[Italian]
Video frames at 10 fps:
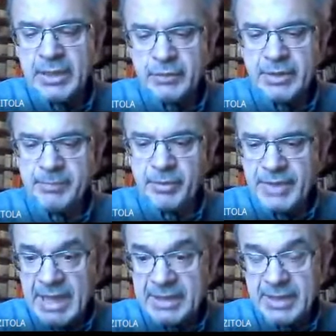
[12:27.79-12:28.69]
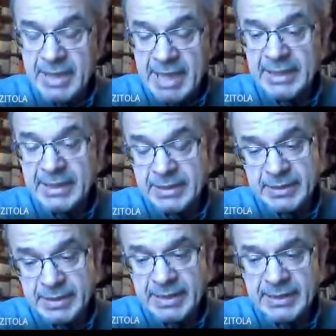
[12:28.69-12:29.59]
un'importante e
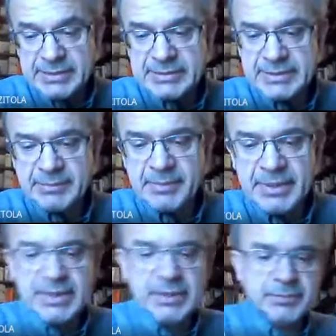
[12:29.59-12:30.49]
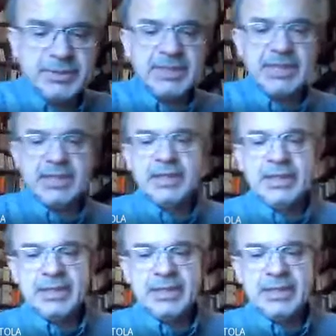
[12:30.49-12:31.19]
anche, anche, estremamente, come dire,